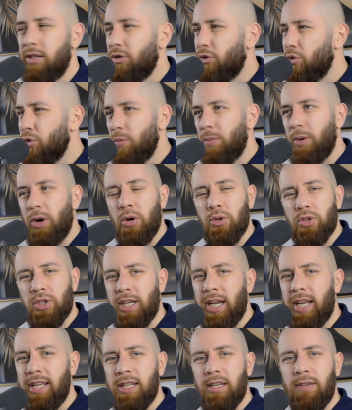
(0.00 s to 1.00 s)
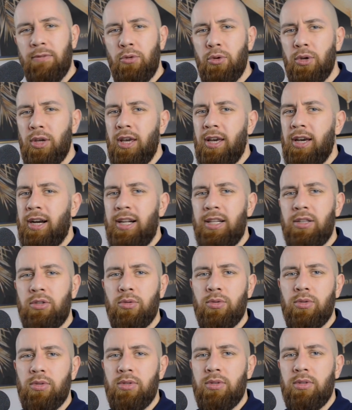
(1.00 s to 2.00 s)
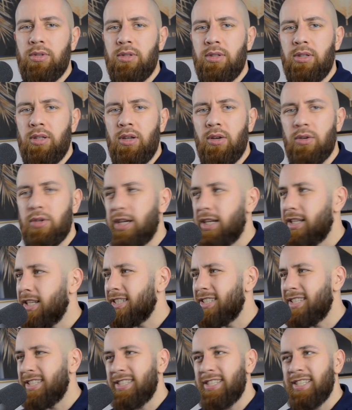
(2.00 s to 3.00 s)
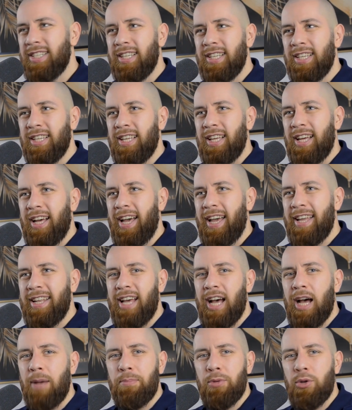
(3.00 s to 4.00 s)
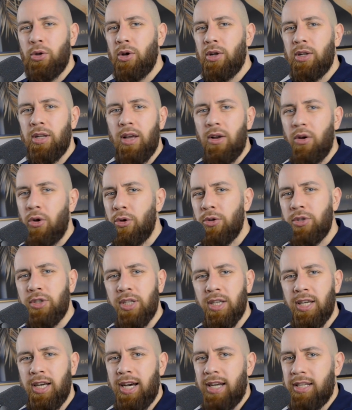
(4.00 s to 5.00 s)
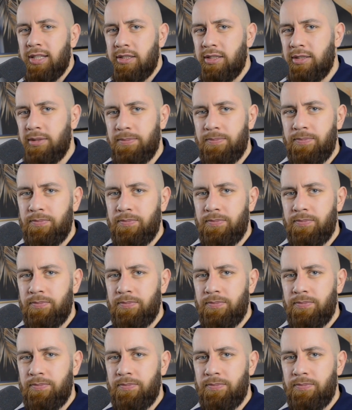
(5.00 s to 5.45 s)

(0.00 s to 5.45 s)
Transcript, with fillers: Du brauchst keine gefügige Haltung. Okay, das ist ein Upturn höchsten Grades.